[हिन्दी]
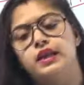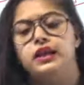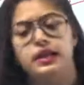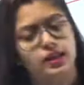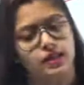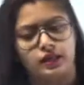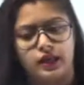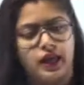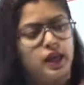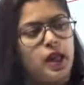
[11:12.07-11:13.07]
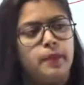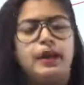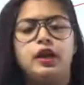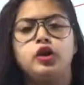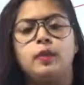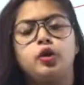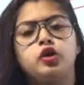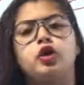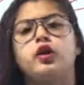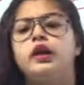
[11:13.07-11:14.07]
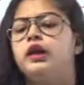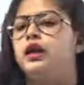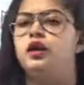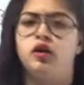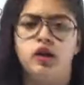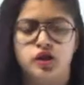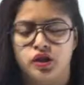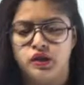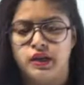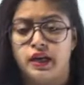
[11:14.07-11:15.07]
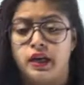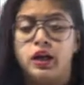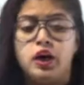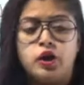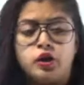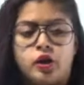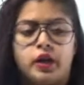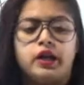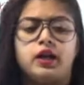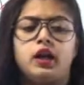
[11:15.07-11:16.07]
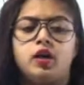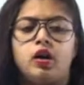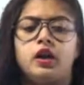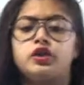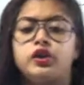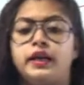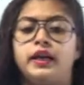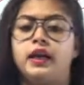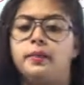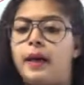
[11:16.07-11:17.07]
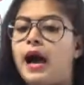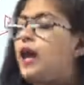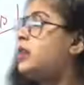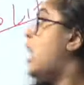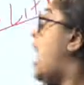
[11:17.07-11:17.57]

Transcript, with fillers: किया जाता है पहले तो आपको थ्योरेटिकल नॉलेज दी जाएगी थ्योरेटिकल नॉलेज देने के बाद